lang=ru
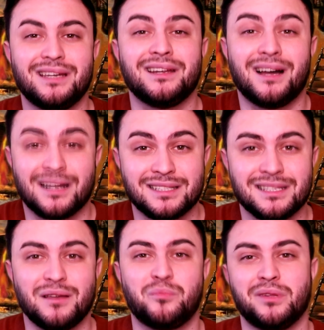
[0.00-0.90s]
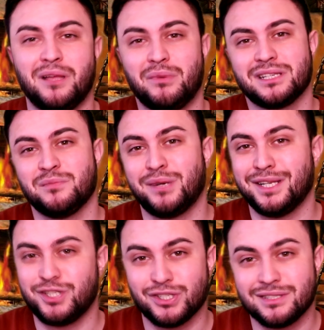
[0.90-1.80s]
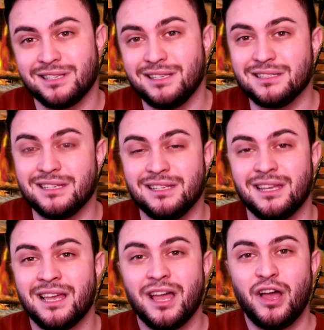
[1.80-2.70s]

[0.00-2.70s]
реакция была максимально честной и искренней.